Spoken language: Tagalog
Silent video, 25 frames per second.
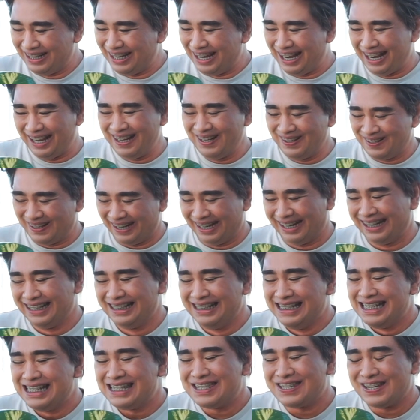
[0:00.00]
Anyway,
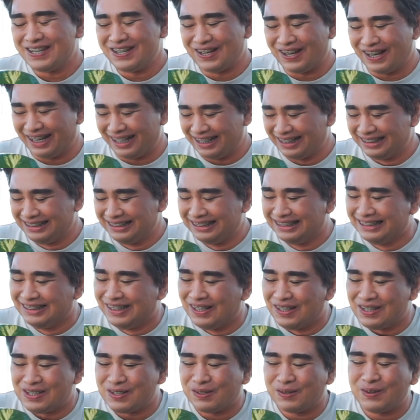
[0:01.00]
so yun.
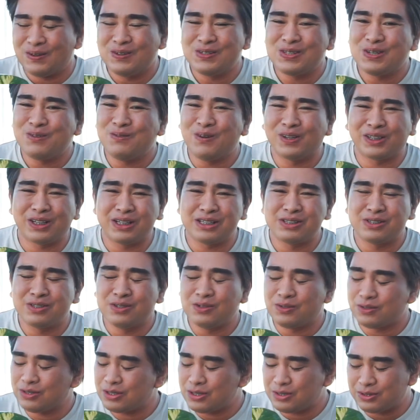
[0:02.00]
So, kung sa water, kung,
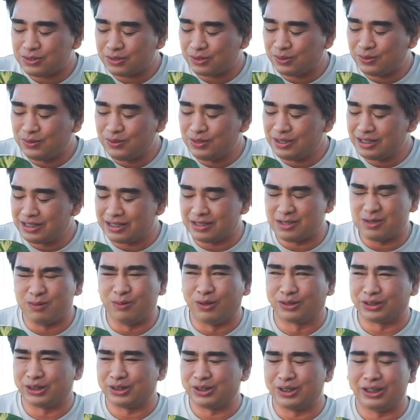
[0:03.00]
kung sa
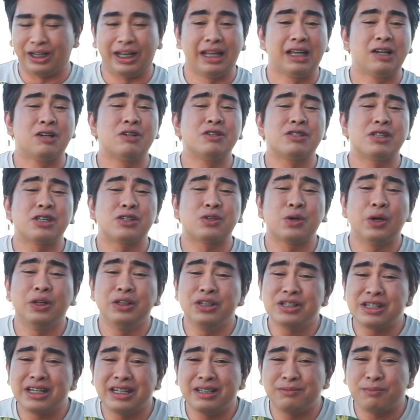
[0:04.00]
water tuloy, kung sa soil
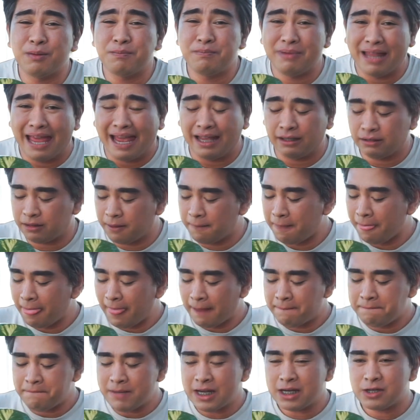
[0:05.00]
siya ipa-plant,
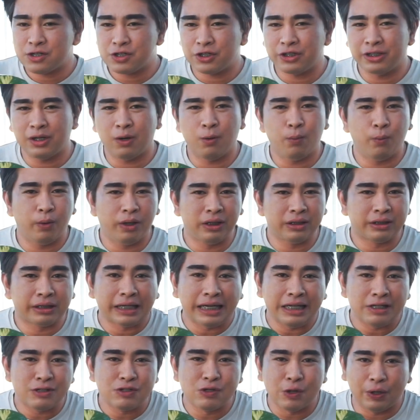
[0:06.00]
make sure na
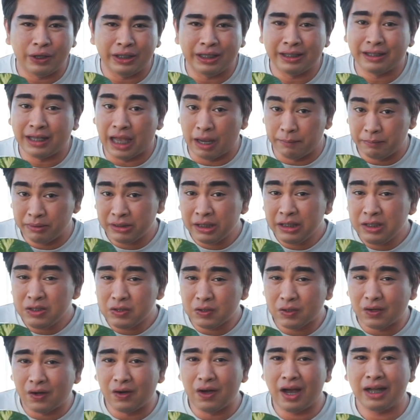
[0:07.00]
well-drained soil ang gamit
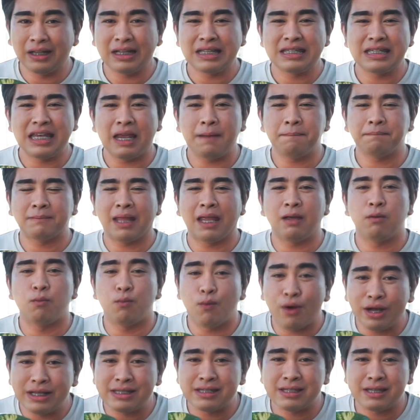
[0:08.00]
ninyo. At the same time,
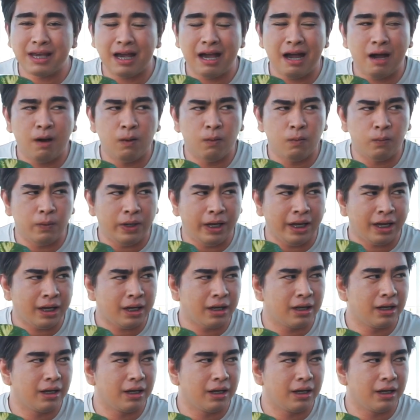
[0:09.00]
once a week,